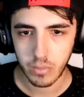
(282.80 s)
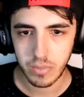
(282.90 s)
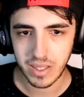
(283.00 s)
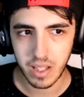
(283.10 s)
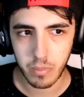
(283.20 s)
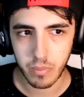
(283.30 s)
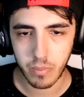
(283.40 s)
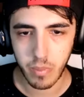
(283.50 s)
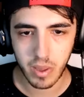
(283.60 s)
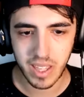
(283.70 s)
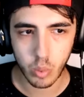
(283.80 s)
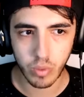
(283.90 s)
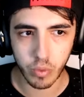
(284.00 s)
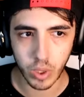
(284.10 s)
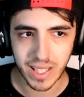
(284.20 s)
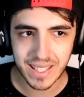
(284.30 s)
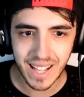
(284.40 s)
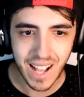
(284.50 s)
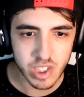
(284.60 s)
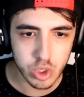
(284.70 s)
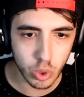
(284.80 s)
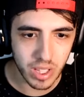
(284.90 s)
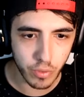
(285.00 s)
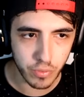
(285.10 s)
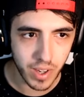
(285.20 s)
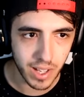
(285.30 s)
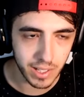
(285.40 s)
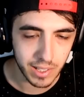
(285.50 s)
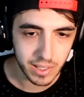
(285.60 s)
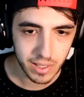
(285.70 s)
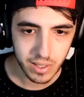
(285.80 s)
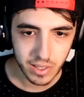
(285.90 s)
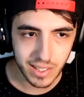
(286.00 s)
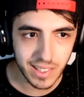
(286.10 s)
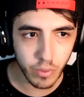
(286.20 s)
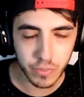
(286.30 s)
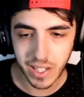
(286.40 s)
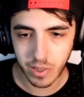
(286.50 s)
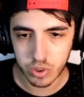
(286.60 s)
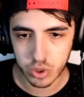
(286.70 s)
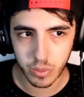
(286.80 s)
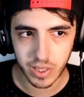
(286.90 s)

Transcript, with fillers: Ora mi inter... chiedo a voi, che cazzo devo fare? Che devo fare in questo